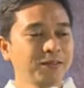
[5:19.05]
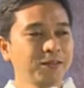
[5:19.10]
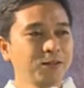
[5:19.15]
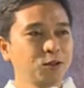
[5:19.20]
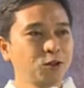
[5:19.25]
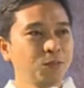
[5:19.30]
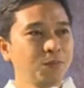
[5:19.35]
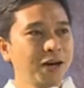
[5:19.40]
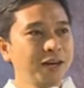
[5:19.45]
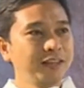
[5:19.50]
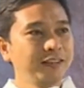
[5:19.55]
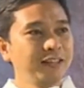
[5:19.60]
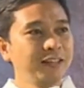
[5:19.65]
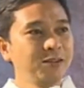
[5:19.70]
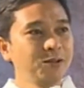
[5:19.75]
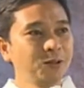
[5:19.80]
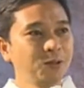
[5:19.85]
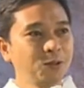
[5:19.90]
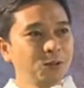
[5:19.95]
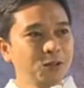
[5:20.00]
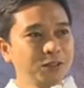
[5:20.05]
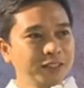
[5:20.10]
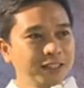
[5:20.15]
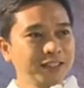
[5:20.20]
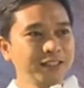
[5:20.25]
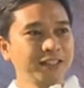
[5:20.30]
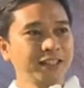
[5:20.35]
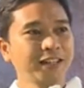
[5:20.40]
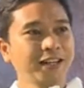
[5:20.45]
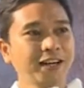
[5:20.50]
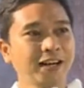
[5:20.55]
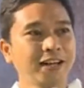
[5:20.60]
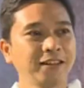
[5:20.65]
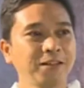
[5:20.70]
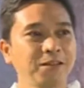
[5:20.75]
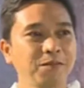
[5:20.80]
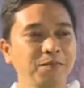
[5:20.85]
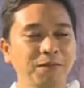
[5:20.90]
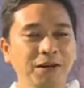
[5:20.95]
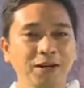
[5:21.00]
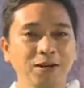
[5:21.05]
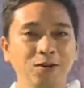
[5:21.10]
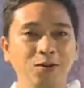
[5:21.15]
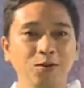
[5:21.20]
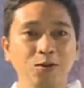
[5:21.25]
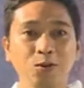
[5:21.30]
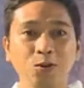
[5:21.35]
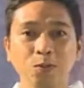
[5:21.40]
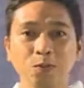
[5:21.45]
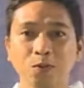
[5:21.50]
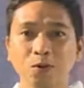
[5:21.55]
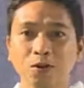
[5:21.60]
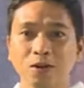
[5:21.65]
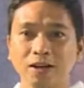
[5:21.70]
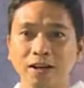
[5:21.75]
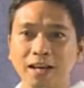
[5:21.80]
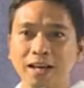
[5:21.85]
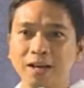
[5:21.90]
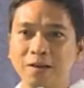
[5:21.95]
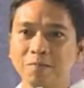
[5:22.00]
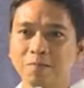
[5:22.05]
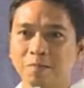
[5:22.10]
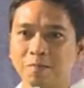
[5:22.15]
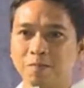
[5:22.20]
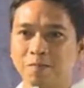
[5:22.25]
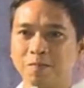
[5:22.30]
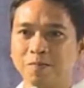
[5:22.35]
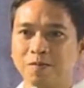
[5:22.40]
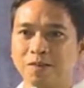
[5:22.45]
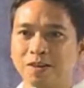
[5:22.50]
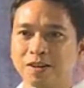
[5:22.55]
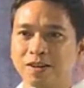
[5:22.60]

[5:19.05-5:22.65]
Subalit inutusan siya ng ating Panginoon to proclaim